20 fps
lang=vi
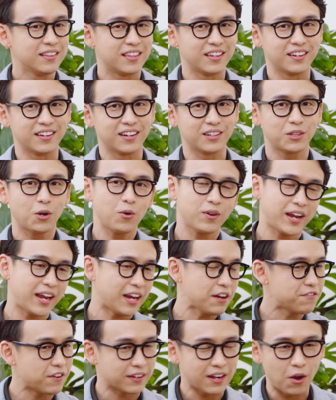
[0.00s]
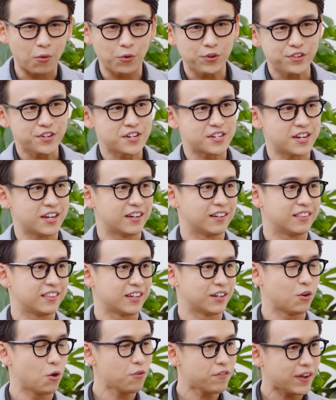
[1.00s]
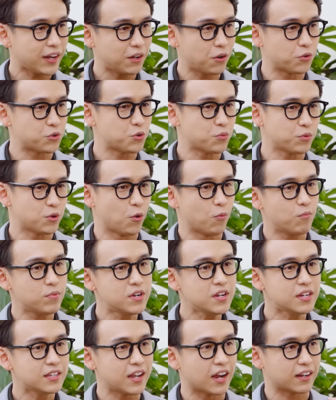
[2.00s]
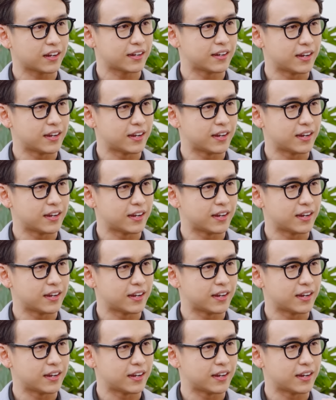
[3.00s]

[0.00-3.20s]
Thì uh, thôi, ngay cái phần đầu của chương trình thì đối với anh Hồ Trung Dũng, nước Nhật